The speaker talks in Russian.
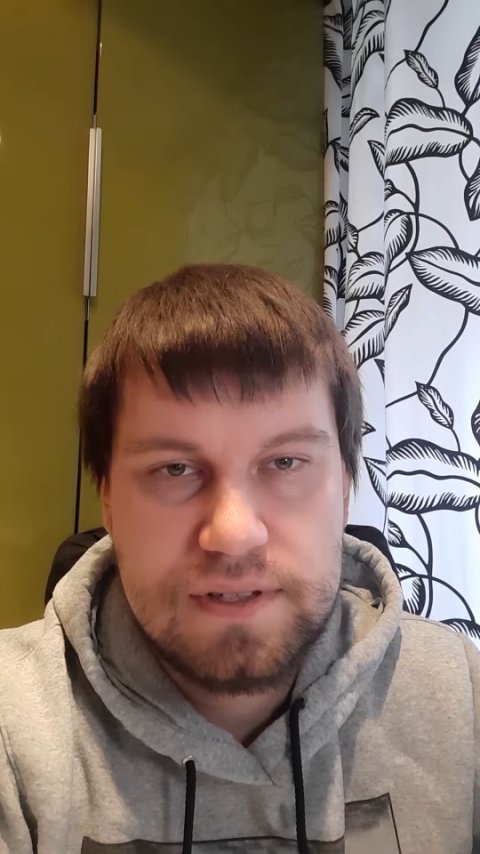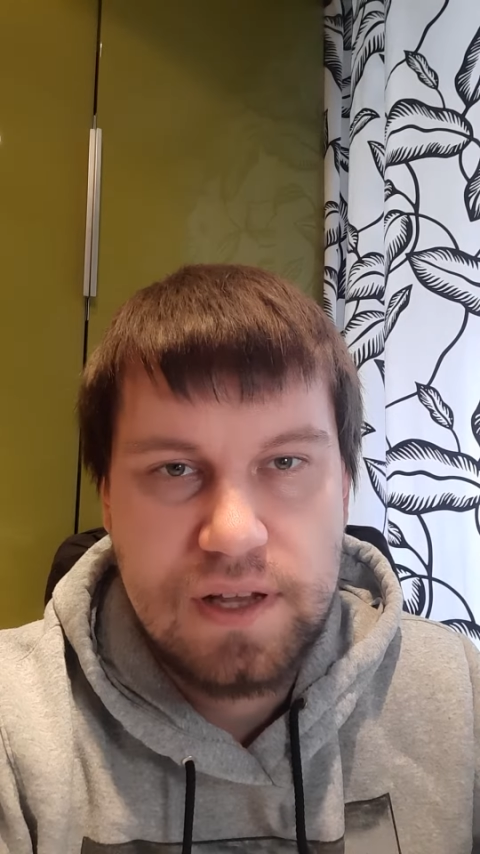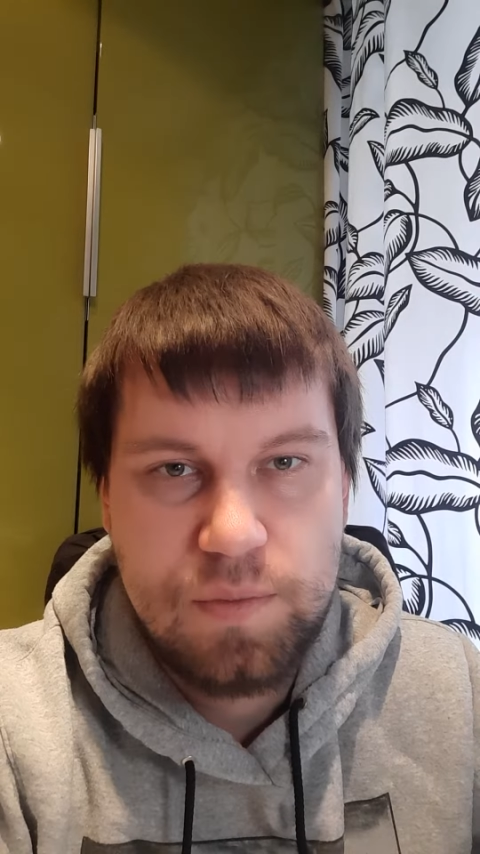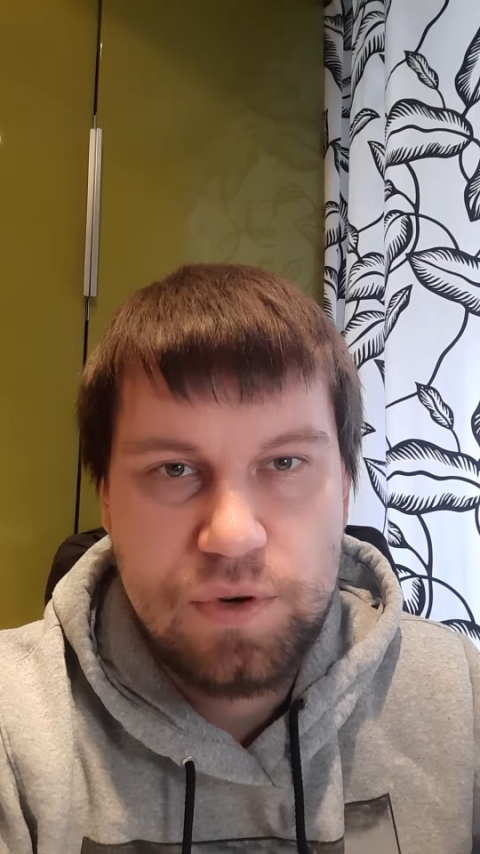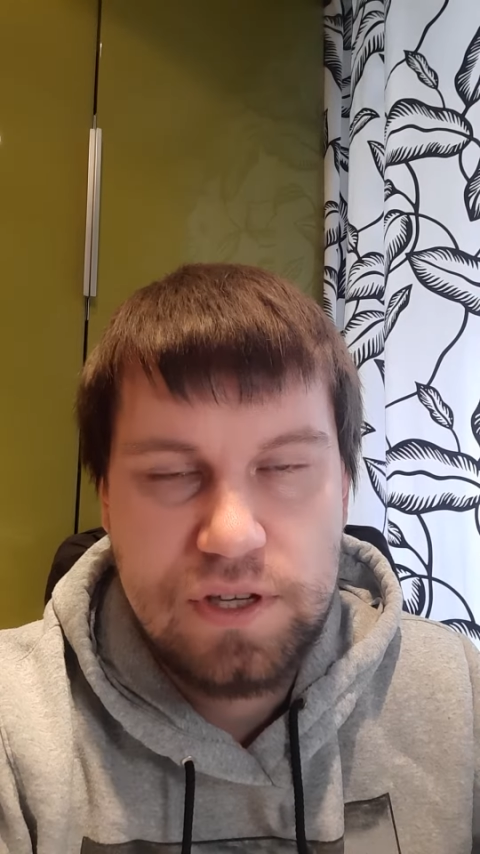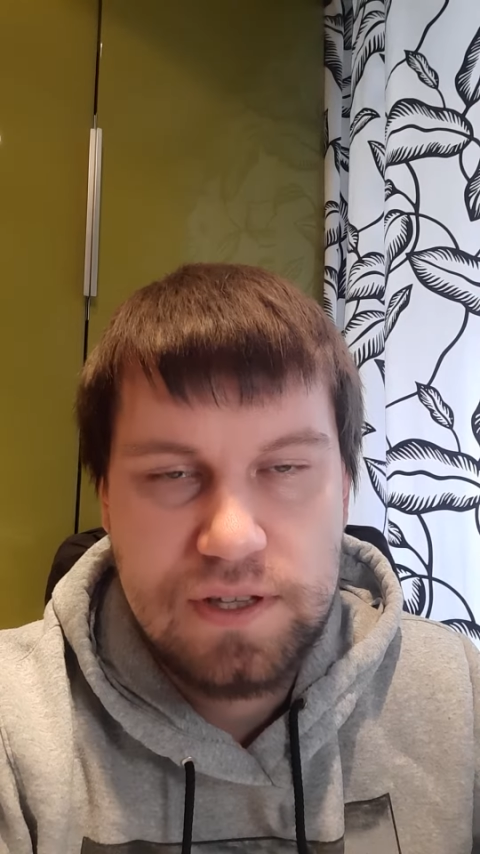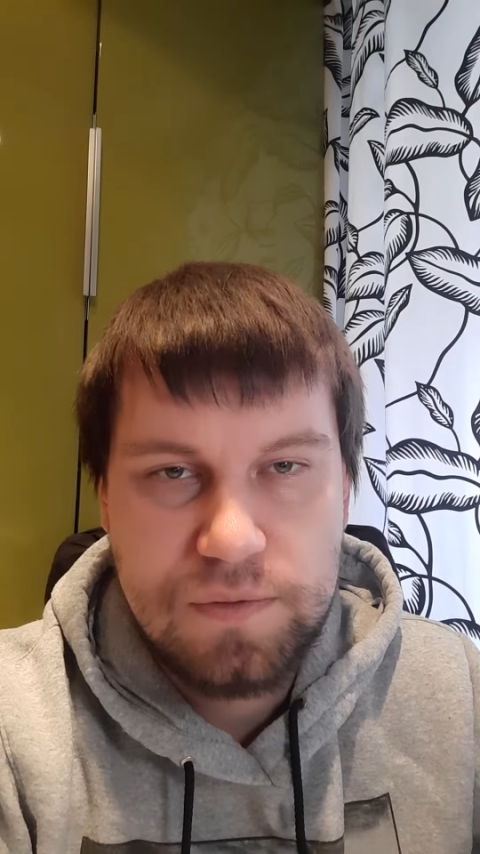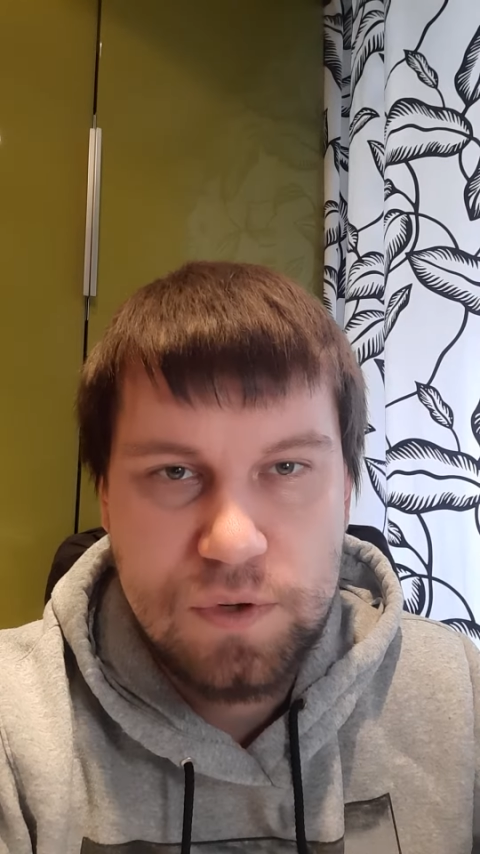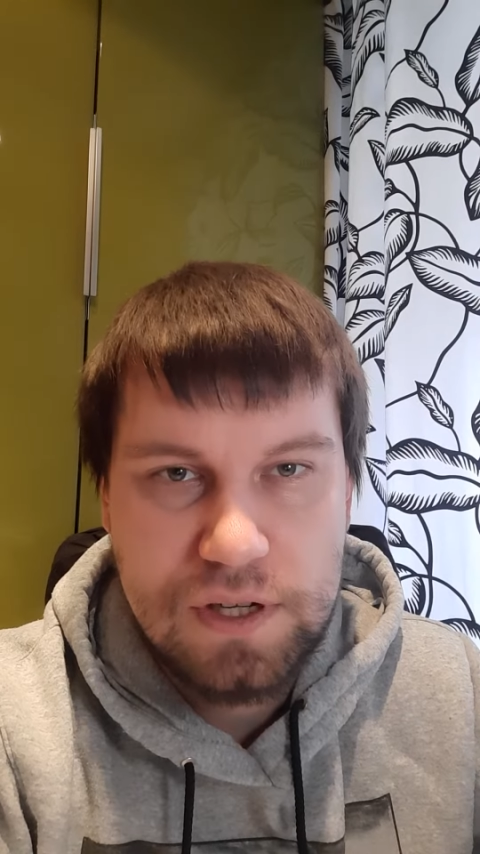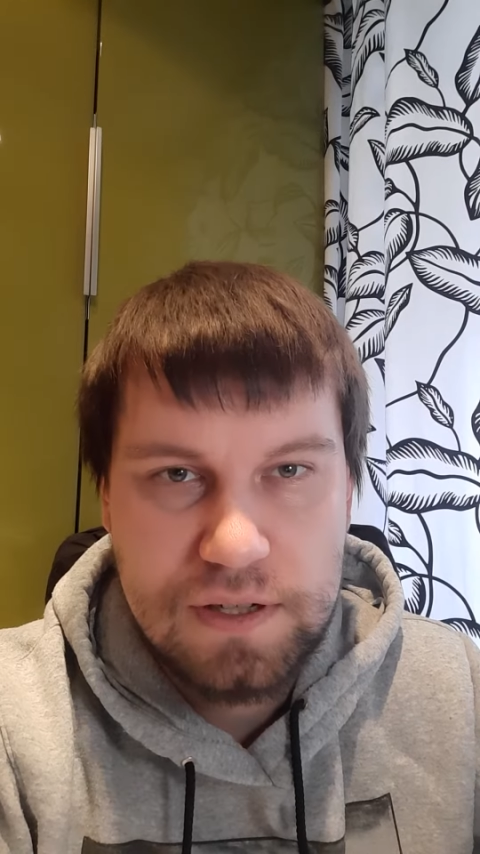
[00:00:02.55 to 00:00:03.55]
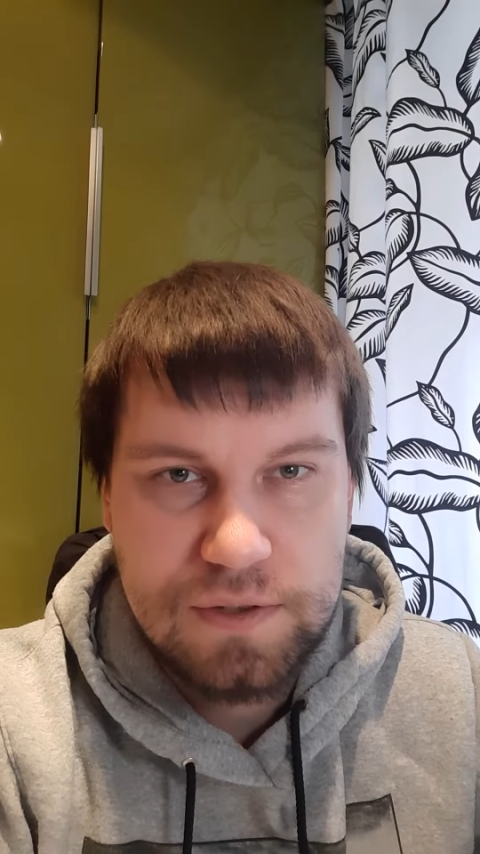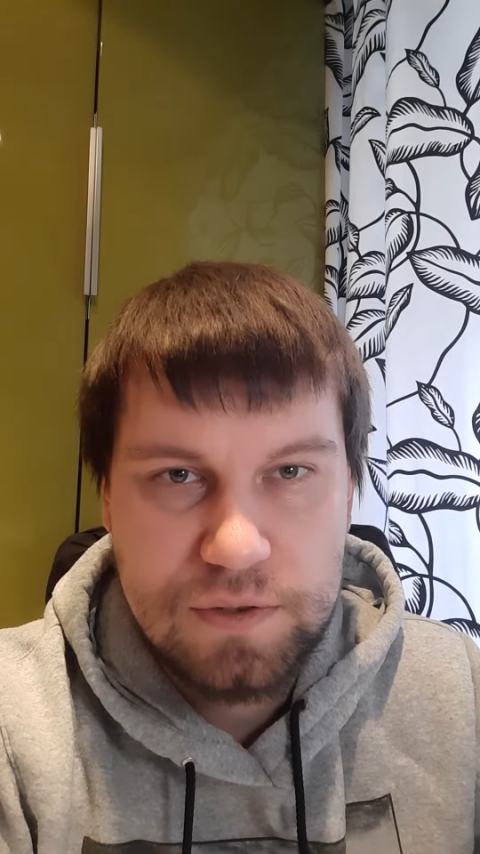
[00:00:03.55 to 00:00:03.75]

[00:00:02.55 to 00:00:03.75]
с толпой недовольных.